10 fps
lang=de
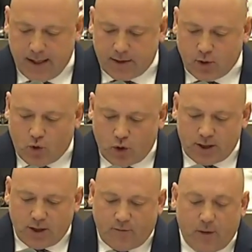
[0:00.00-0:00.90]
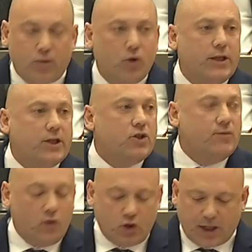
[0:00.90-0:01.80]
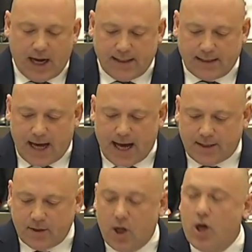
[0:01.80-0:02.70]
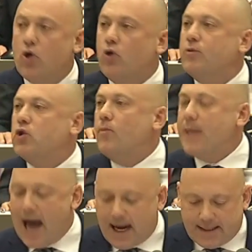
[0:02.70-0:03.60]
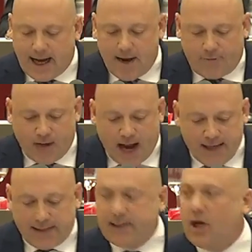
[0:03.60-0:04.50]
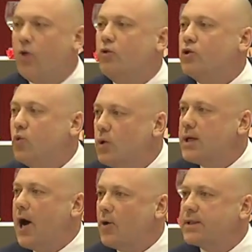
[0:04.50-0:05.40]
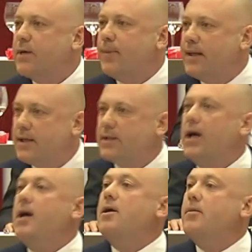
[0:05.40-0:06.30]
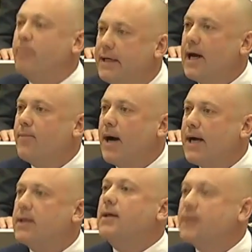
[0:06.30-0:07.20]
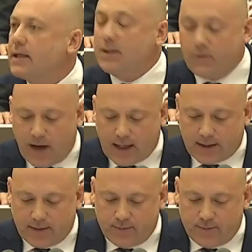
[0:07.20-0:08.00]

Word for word: zugunsten von politischen Wunschkandidaten und zum Nachteil fleißiger und gut ausgebildeter Mitarbeiter. Das ist Fakt.